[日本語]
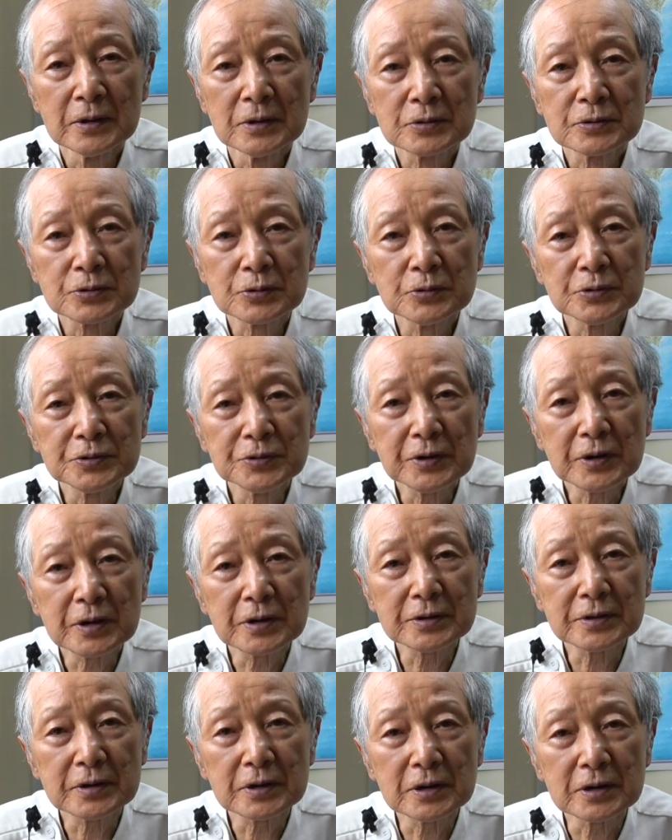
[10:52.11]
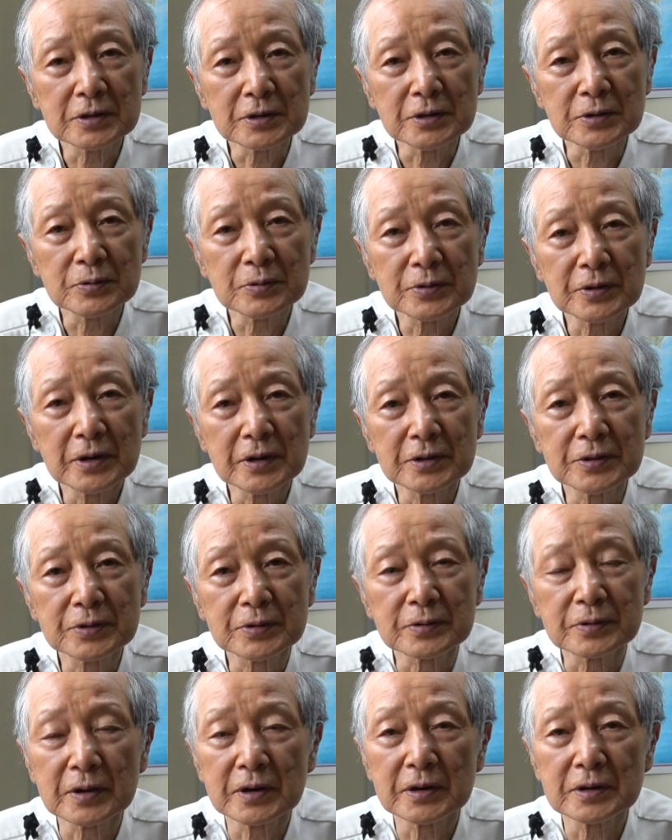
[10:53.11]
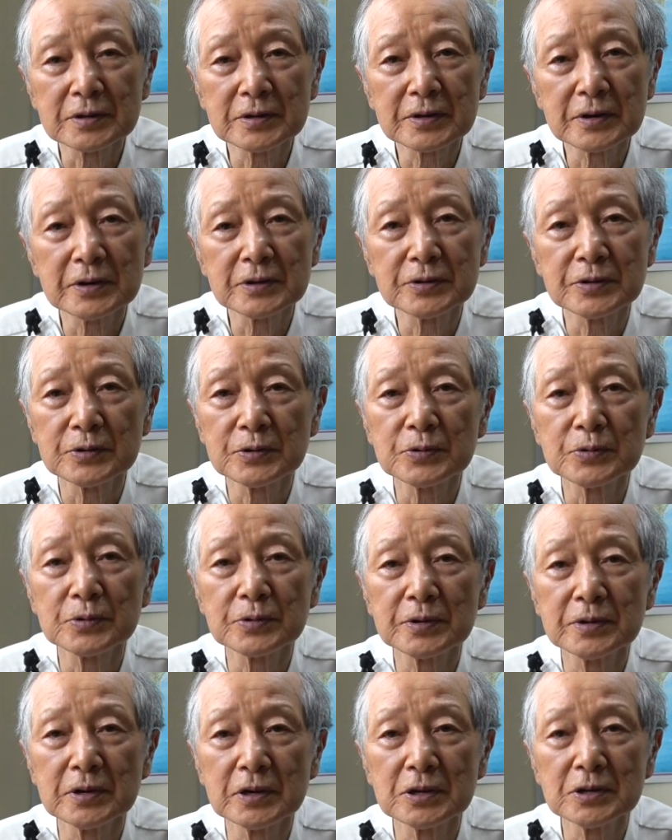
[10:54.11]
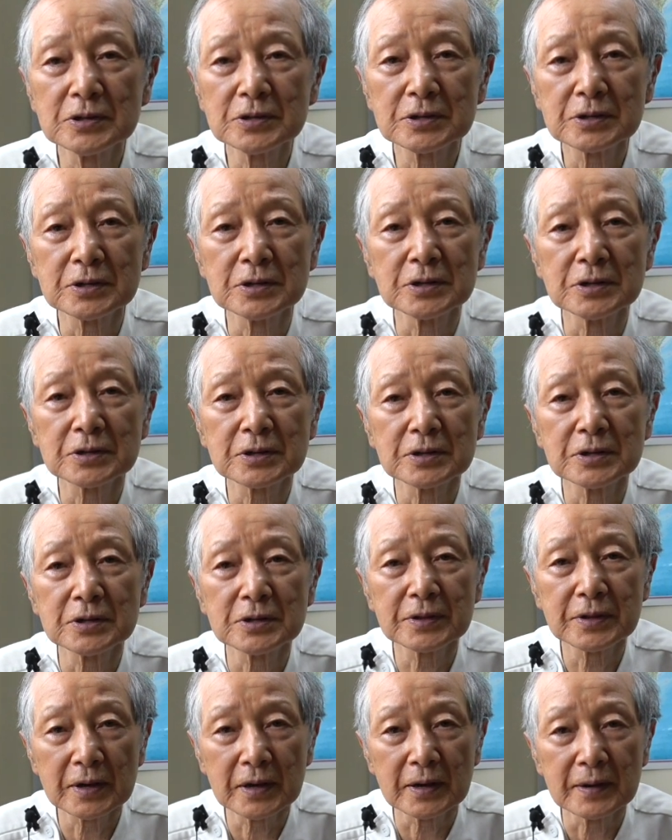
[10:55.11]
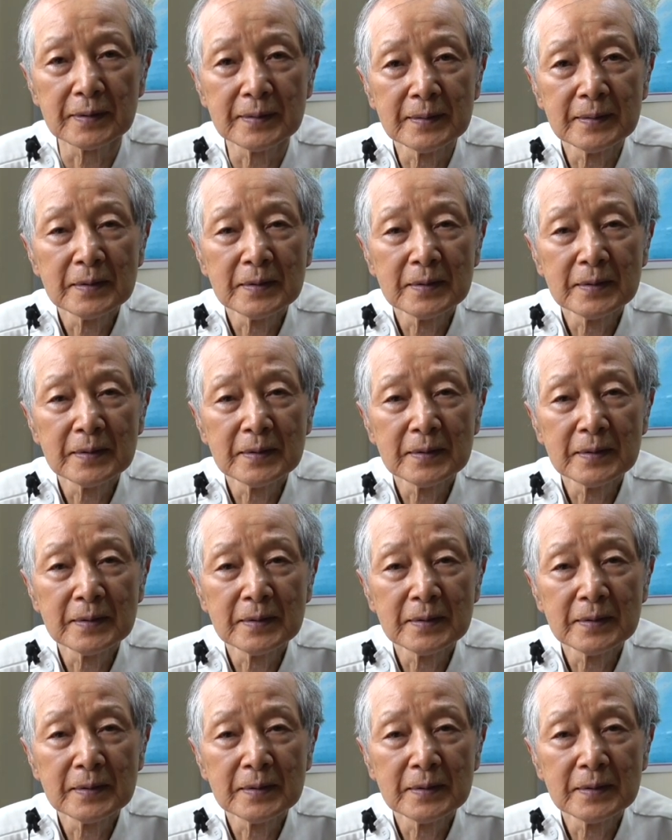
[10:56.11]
そういった方がリンゴダイエットでやりたいという時には意識に効いて、